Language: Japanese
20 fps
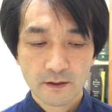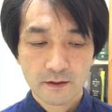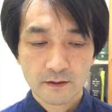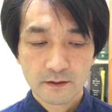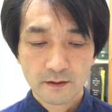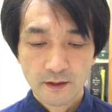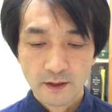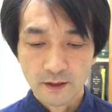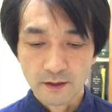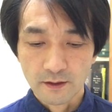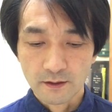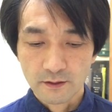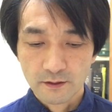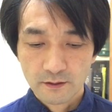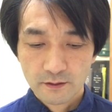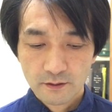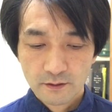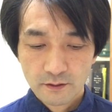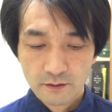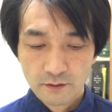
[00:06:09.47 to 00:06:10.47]
で、
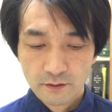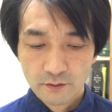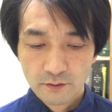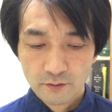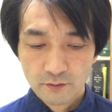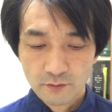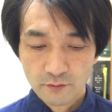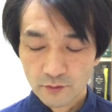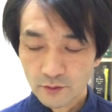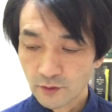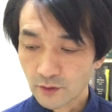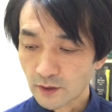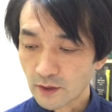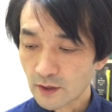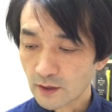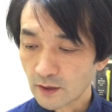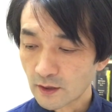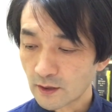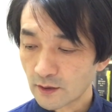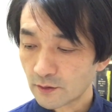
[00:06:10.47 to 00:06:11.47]
ここに書
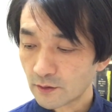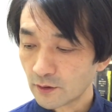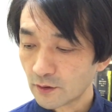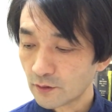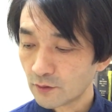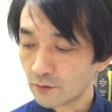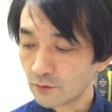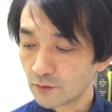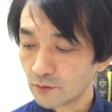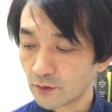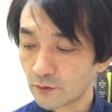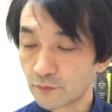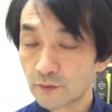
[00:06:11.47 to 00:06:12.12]
かれているように、